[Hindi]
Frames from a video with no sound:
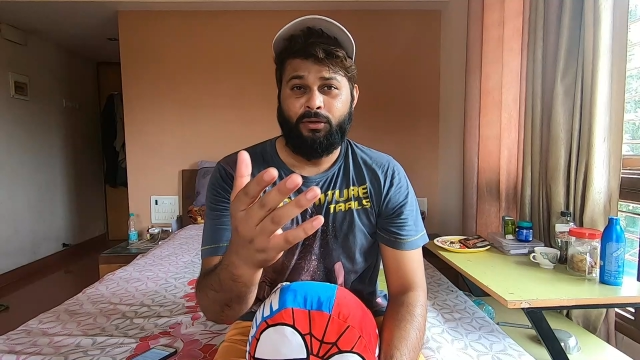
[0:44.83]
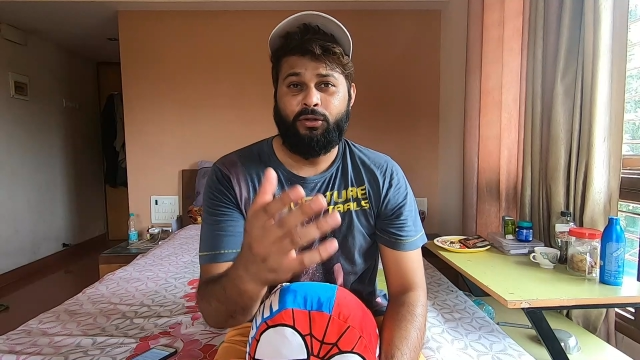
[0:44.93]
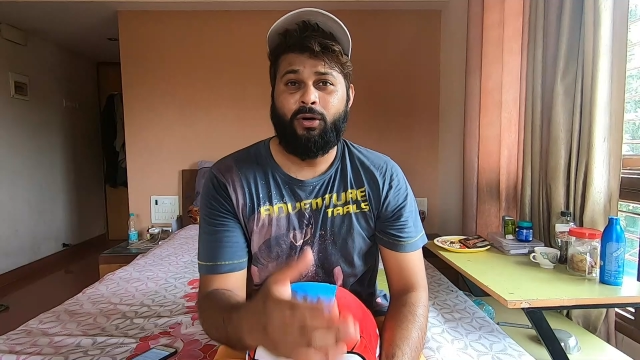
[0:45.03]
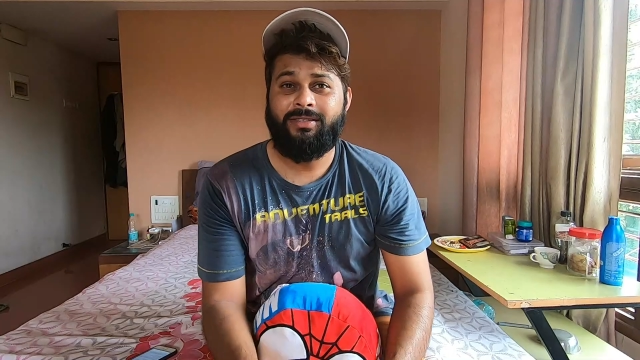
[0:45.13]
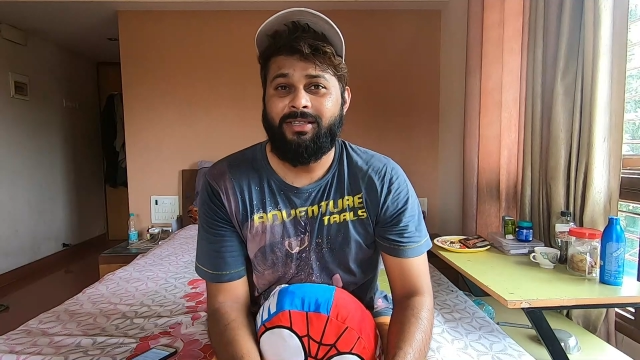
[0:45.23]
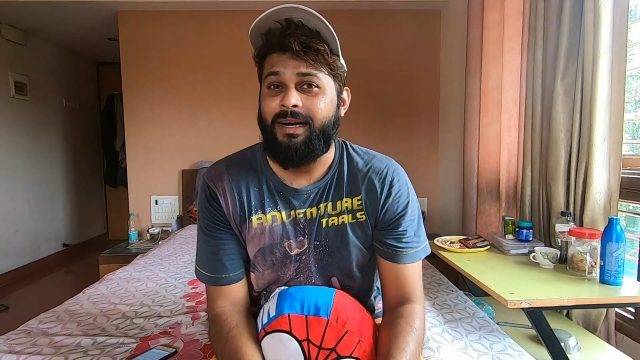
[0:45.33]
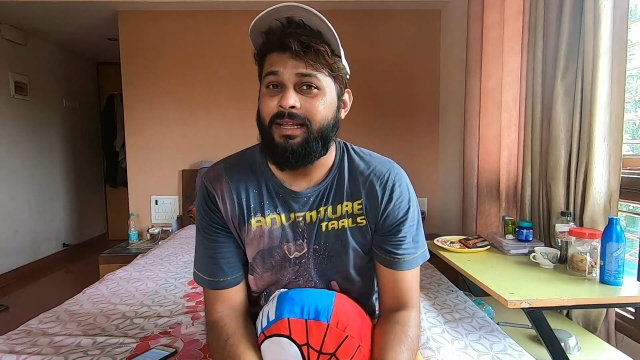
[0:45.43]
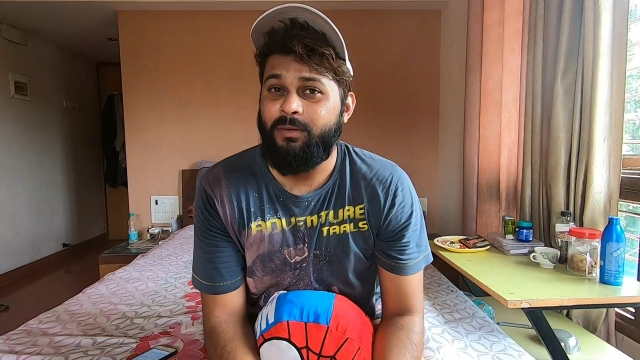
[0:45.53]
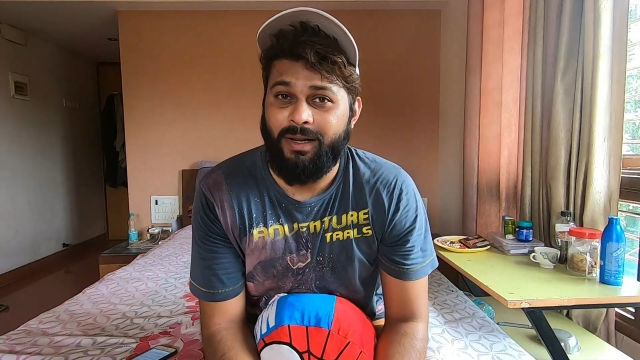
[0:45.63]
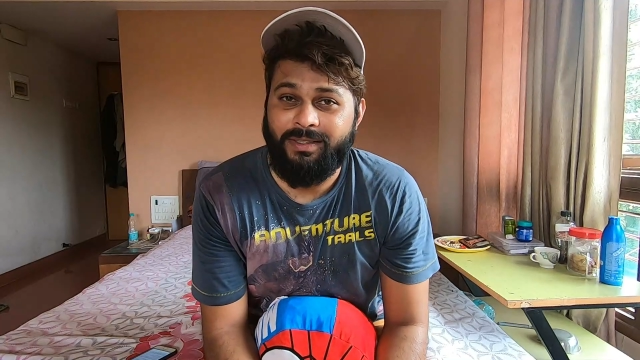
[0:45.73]
थोड़ा
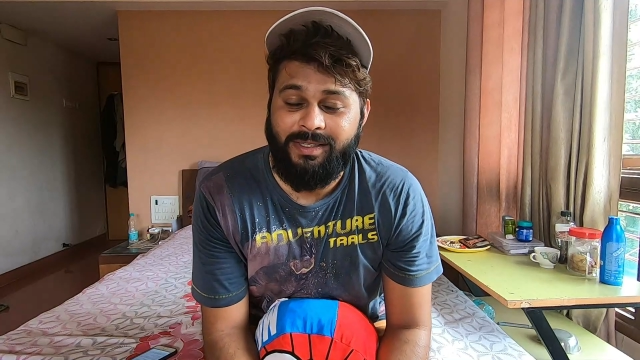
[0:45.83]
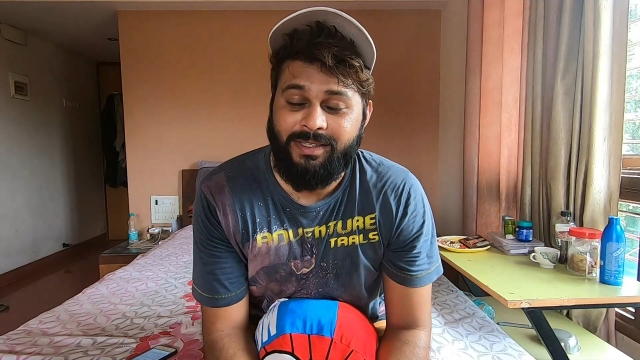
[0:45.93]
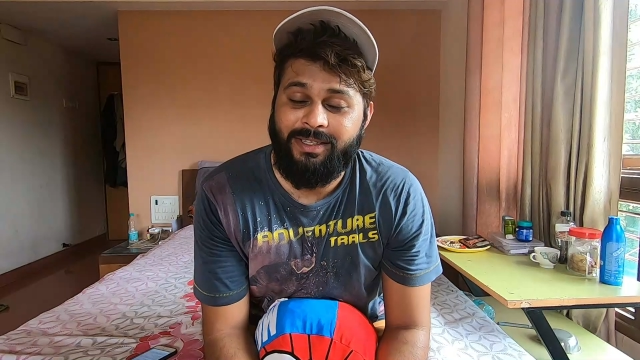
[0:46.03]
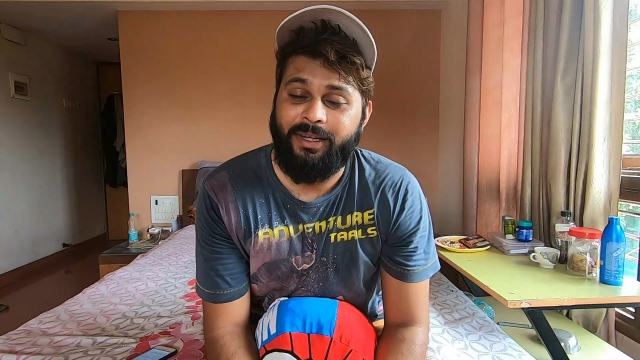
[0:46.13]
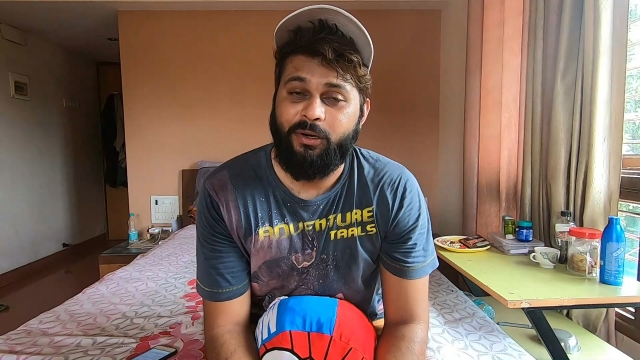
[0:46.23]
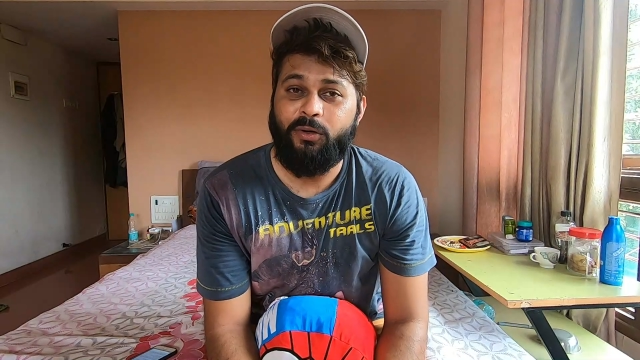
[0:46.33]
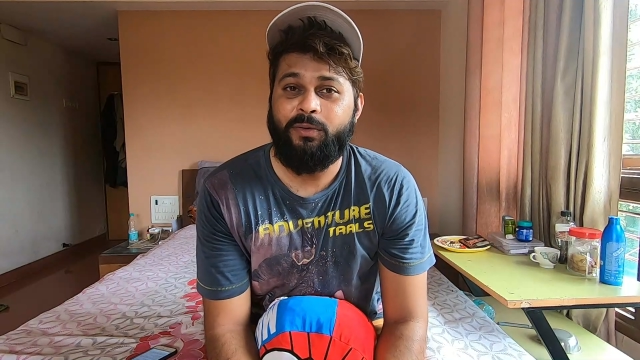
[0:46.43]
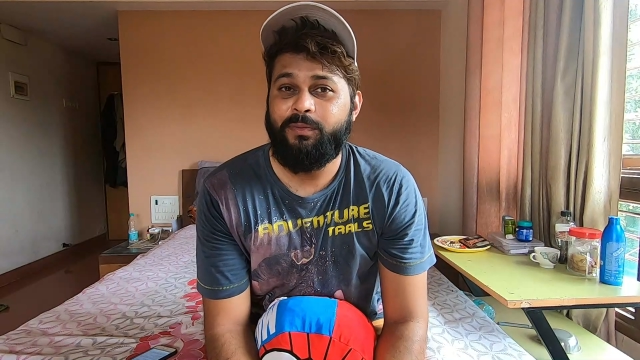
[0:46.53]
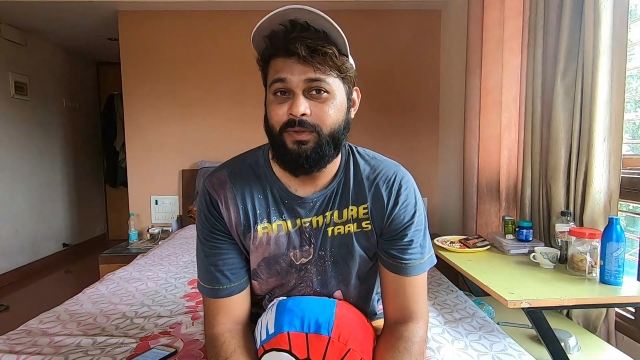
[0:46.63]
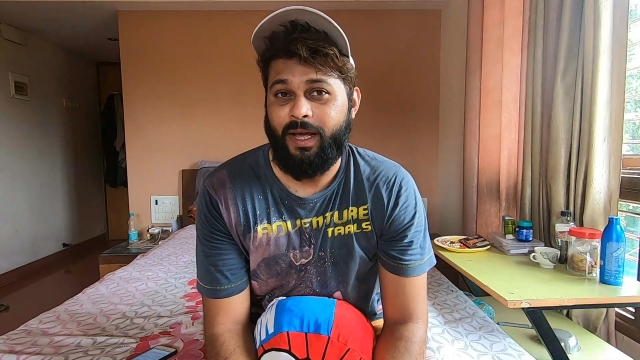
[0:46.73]
स्टार्टिंग वाला सीन्स देख लो
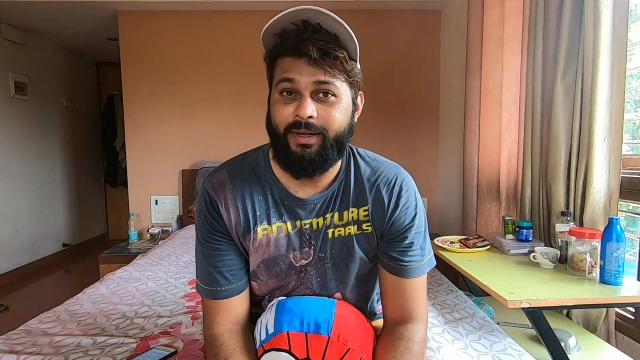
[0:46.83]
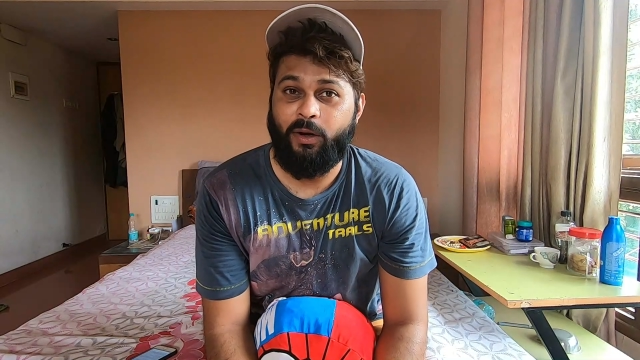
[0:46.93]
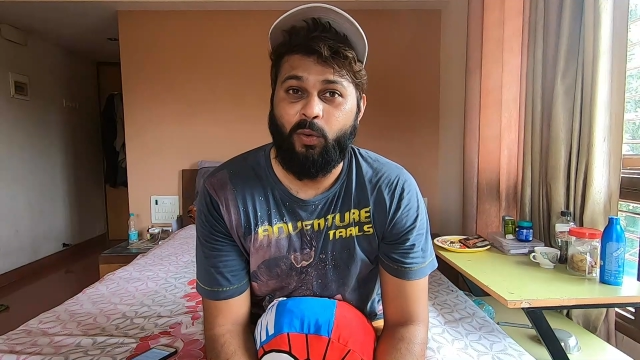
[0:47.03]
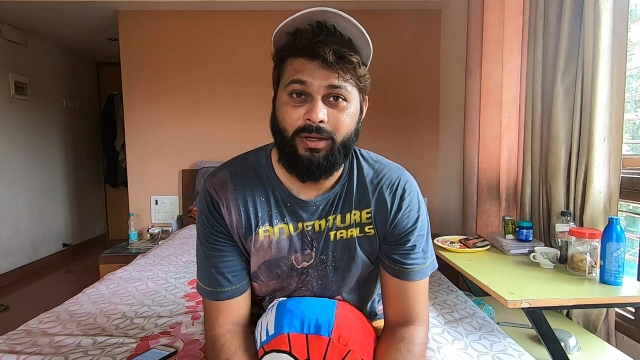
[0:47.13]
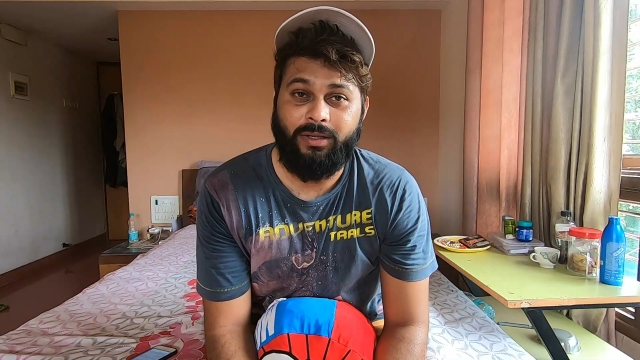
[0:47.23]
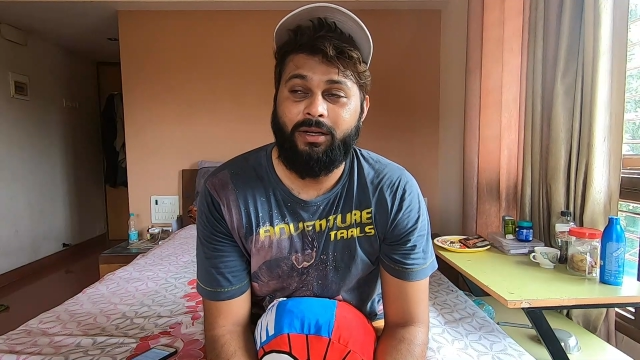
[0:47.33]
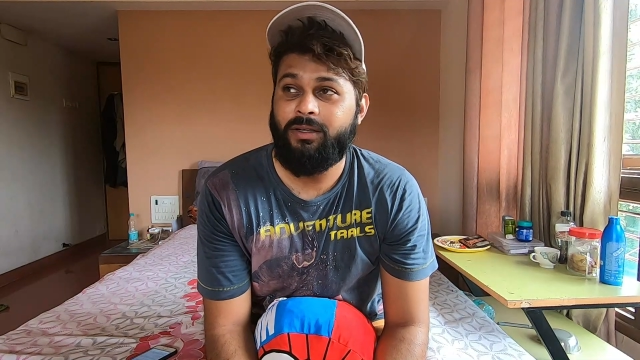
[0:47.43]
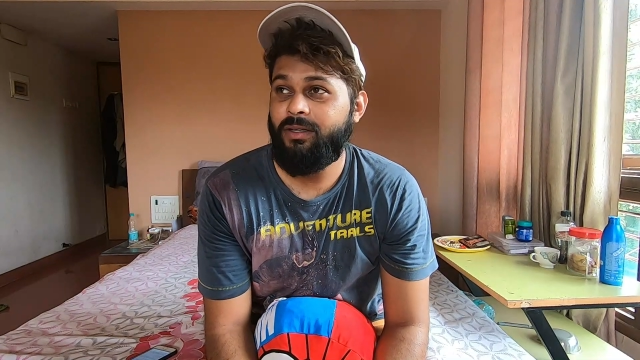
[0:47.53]
क्या क्या हुआ था